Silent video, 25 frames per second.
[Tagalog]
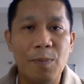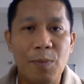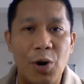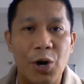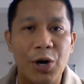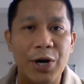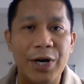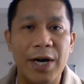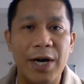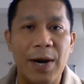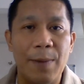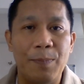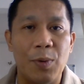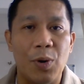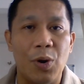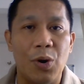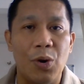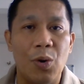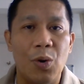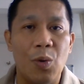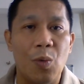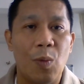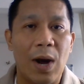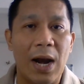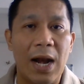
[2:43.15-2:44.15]
more na
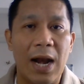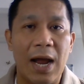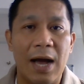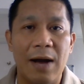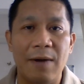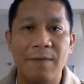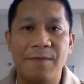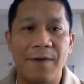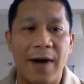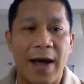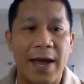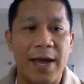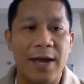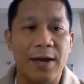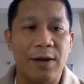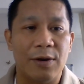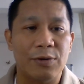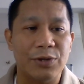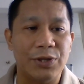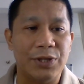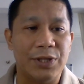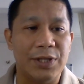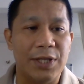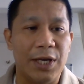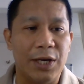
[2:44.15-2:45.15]
pong walang
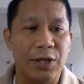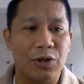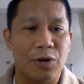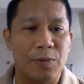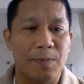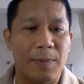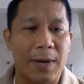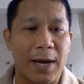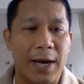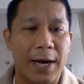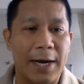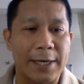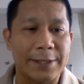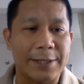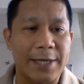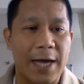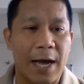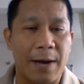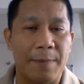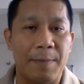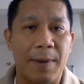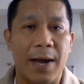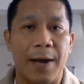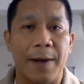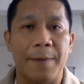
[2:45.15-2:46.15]
virus dito mga
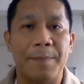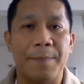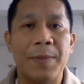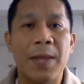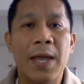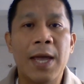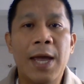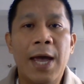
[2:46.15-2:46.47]
kasama.